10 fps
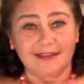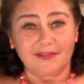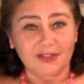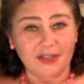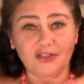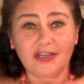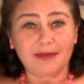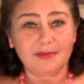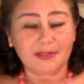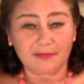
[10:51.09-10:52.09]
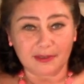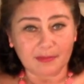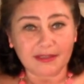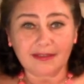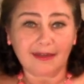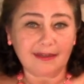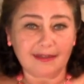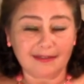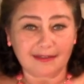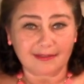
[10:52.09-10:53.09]
встречаемся в
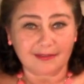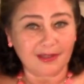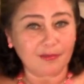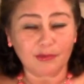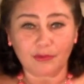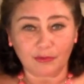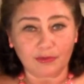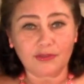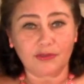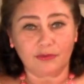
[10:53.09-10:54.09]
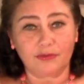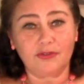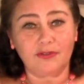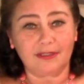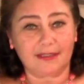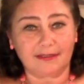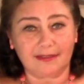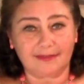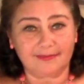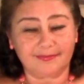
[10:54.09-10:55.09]
комментариях, я буду очень-очень рада.